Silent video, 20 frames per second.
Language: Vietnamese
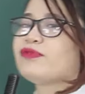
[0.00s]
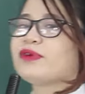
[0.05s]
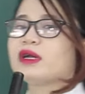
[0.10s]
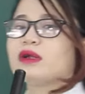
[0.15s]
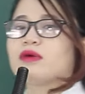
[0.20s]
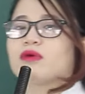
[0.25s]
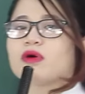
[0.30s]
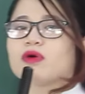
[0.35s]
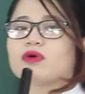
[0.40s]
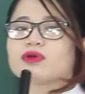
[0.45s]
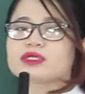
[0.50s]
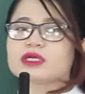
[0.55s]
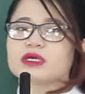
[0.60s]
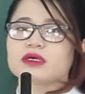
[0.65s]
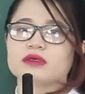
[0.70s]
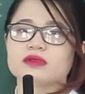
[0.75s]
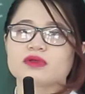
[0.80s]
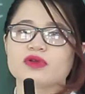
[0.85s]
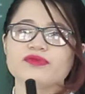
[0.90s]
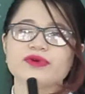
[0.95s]
vỡ đồng hồ chưa?
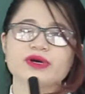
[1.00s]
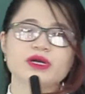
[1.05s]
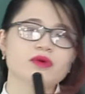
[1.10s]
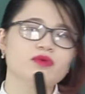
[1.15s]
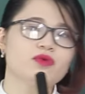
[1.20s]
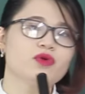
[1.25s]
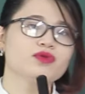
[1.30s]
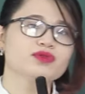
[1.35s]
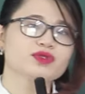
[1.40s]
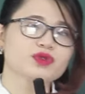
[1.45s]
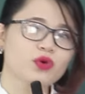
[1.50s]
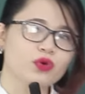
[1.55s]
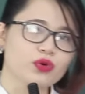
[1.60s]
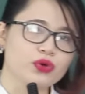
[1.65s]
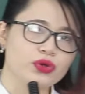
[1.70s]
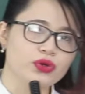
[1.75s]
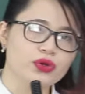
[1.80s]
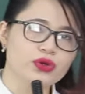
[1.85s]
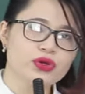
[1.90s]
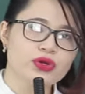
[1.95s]
Tôi vỡ đồng hồ
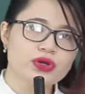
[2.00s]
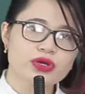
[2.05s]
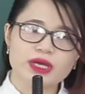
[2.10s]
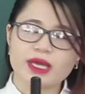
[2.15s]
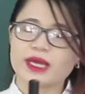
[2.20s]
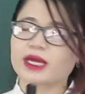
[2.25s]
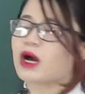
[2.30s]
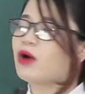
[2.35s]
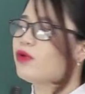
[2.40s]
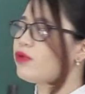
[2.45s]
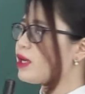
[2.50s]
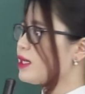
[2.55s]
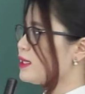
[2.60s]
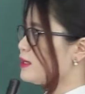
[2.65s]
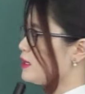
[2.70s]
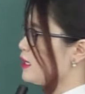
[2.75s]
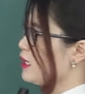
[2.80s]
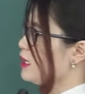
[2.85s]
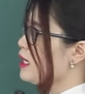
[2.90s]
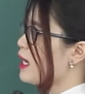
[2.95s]
rồi. Cái câu này
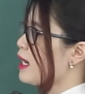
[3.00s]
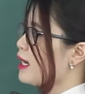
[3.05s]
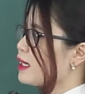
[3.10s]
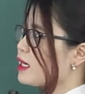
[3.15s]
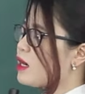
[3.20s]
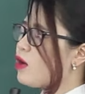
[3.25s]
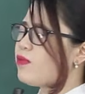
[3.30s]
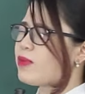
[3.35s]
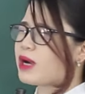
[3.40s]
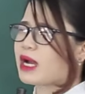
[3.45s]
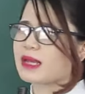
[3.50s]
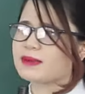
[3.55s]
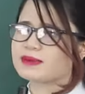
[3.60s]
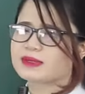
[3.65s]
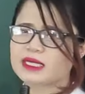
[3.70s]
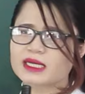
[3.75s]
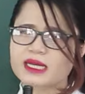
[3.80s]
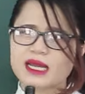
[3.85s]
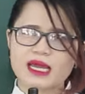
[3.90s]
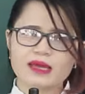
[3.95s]
chính là cái câu mà các em
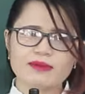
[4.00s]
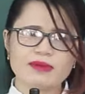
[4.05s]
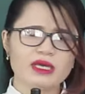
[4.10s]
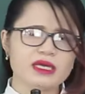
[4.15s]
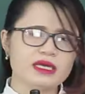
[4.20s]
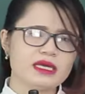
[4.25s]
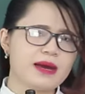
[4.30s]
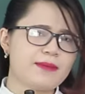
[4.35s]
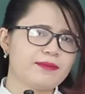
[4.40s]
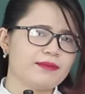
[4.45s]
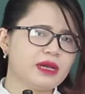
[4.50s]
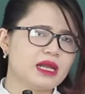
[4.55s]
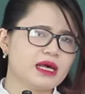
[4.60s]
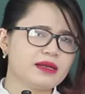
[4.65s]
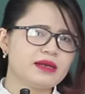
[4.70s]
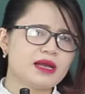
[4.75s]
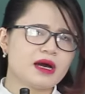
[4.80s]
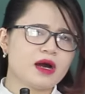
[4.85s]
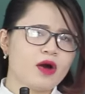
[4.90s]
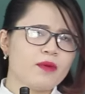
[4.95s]
rất hay bị nhầm lẫn,
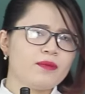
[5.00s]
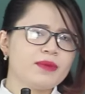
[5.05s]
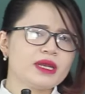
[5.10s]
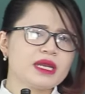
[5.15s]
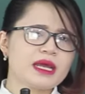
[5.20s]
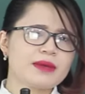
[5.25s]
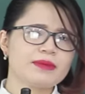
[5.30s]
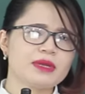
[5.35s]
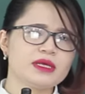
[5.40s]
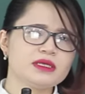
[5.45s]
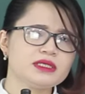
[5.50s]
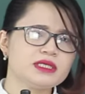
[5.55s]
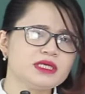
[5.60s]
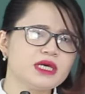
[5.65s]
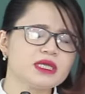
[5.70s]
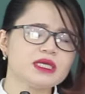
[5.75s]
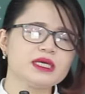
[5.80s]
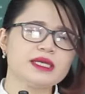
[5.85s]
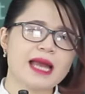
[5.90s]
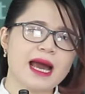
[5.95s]
là không biết em nên
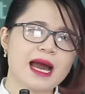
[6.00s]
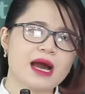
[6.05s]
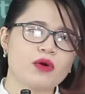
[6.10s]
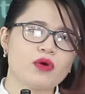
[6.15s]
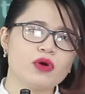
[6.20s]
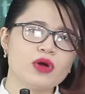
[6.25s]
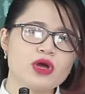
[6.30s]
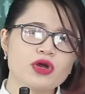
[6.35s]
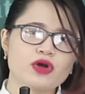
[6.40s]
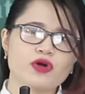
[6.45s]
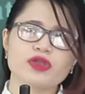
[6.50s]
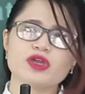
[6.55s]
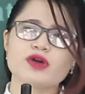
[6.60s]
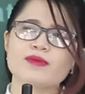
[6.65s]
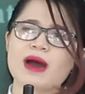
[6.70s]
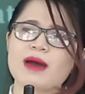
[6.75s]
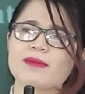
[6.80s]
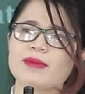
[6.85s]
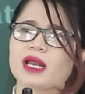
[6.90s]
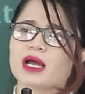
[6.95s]
chia thì nào. Có nhiều
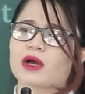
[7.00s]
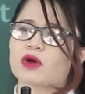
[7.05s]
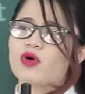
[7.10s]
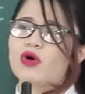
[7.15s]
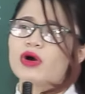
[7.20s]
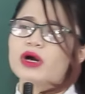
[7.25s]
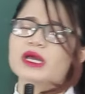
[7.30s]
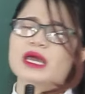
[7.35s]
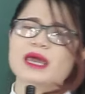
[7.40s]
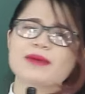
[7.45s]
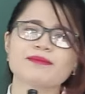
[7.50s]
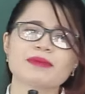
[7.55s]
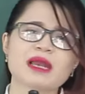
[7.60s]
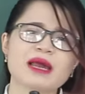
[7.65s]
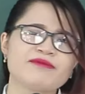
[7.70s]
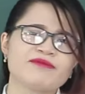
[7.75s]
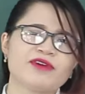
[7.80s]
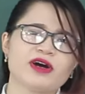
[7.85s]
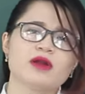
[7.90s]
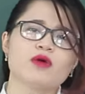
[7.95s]
bạn bảo là cô ơi, em
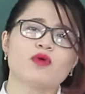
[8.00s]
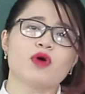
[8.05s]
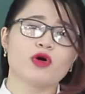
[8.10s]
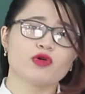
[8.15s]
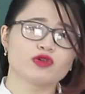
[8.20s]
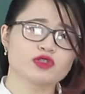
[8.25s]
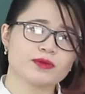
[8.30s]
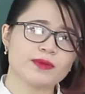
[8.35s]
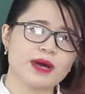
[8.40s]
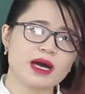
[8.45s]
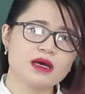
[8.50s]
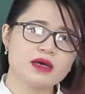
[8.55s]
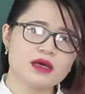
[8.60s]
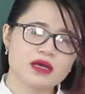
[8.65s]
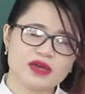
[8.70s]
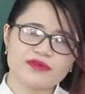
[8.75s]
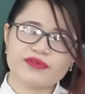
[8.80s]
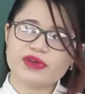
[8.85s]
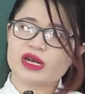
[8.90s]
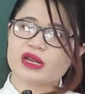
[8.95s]
làm vỡ đồng hồ rồi mà,
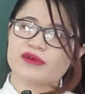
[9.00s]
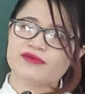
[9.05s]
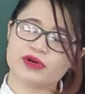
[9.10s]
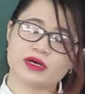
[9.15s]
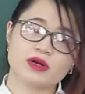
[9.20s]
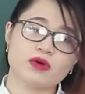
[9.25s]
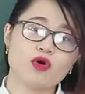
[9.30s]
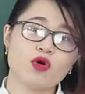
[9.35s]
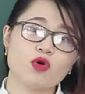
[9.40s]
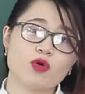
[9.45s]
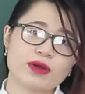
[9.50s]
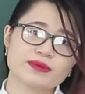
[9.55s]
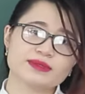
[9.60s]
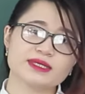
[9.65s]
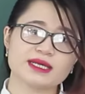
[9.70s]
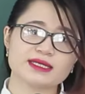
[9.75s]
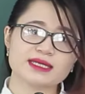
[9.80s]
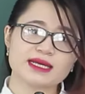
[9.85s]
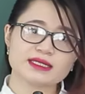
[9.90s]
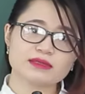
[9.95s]
cái việc làm vỡ đồng hồ của em
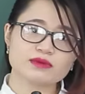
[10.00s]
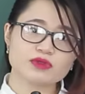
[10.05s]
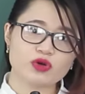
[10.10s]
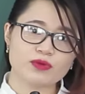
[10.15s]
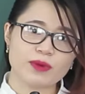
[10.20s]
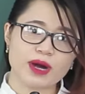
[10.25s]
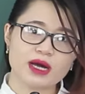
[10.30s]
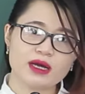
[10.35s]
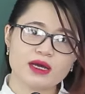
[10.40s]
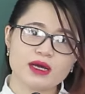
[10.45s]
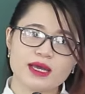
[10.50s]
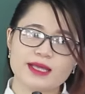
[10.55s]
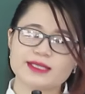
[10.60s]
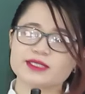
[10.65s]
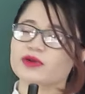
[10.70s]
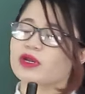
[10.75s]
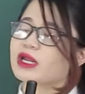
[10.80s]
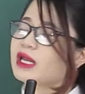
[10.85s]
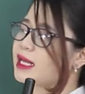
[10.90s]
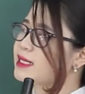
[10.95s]
xảy ra xong rồi mà, thế
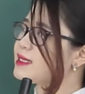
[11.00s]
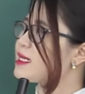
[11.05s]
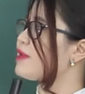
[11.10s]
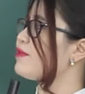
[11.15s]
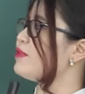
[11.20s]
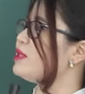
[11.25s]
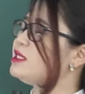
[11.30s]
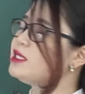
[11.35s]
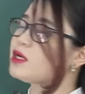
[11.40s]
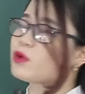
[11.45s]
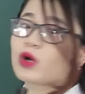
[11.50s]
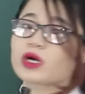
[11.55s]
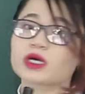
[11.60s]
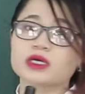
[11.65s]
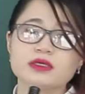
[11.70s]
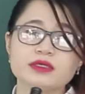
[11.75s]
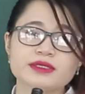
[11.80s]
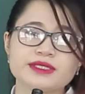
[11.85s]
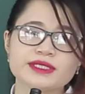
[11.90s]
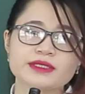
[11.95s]
cho nên lẽ ra em phải chia quá
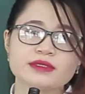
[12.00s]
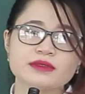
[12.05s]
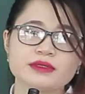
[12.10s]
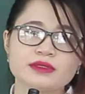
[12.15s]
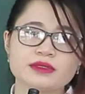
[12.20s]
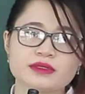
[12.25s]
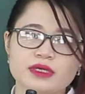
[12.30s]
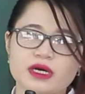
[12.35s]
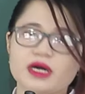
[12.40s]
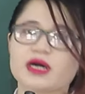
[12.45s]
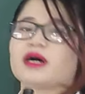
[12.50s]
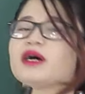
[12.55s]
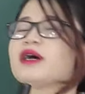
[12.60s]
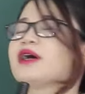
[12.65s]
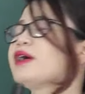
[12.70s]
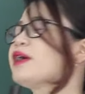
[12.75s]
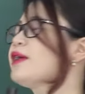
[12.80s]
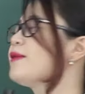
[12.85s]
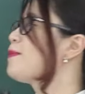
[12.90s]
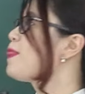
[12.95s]
khứ chứ.
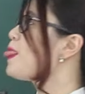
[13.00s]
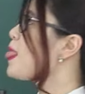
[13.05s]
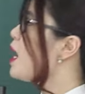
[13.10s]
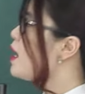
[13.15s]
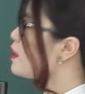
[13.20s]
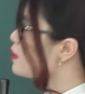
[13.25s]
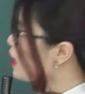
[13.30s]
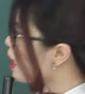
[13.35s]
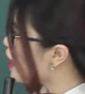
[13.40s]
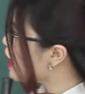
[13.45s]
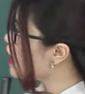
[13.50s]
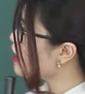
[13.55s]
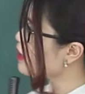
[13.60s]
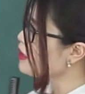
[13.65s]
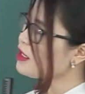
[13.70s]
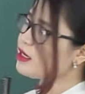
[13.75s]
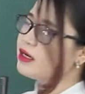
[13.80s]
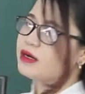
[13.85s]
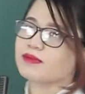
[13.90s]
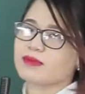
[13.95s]
Đấy. Thế
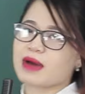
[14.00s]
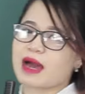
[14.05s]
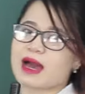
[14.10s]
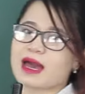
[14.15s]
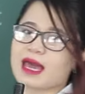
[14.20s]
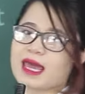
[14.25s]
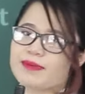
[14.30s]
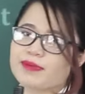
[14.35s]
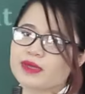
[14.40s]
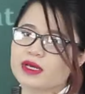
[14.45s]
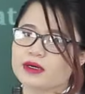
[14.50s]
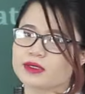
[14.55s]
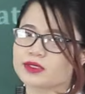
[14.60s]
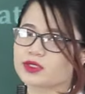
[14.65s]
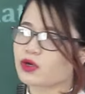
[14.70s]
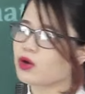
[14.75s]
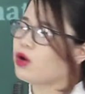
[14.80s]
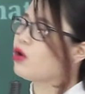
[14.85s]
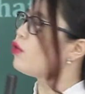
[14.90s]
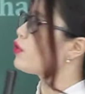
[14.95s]
nhưng mà em nhớ cho
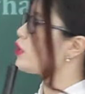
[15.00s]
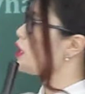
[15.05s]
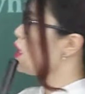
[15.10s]
cô